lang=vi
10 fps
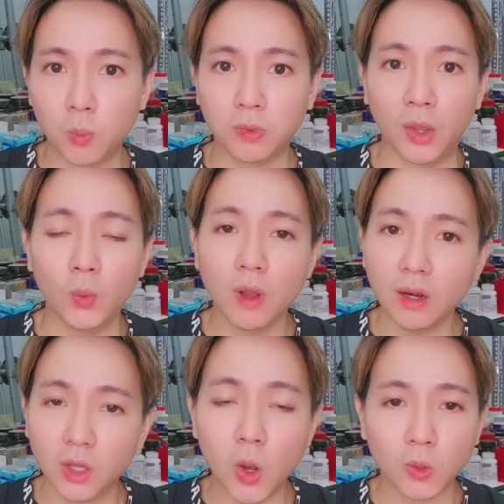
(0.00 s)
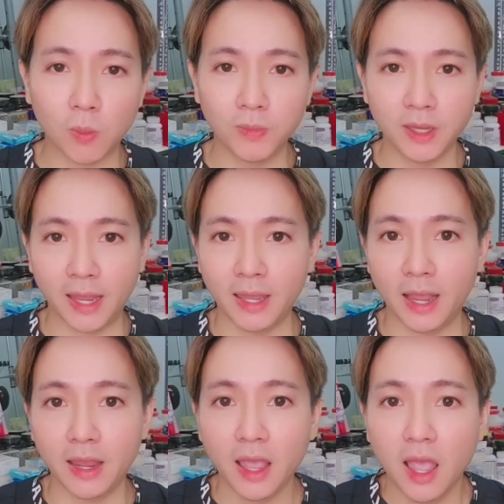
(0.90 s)
tục tiểu rất là thô tục như vậy
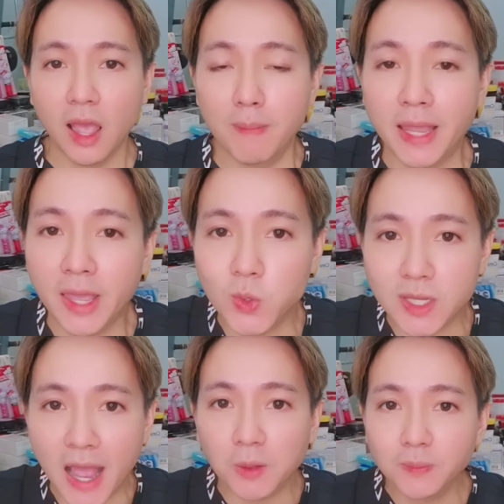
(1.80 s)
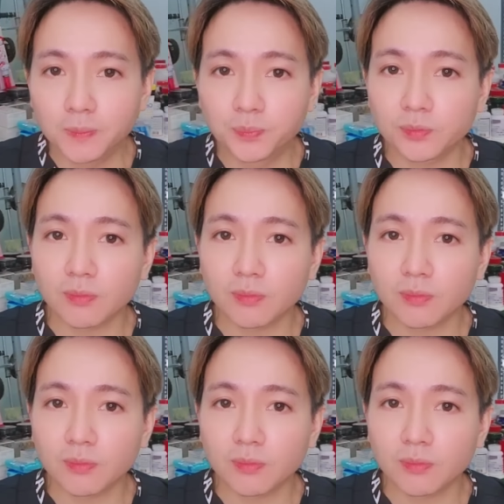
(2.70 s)
vậy mày kêu sao